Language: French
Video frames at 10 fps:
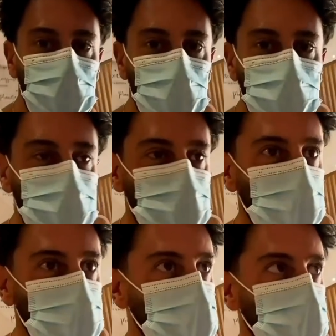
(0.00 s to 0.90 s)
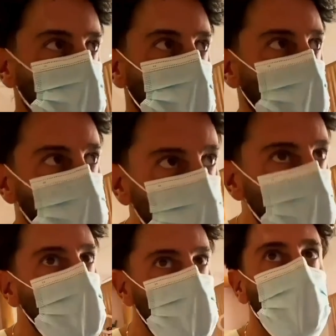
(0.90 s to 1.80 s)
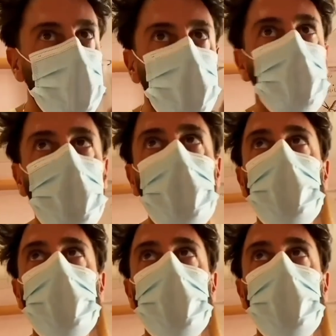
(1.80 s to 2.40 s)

obligé, à un moment ou à un autre,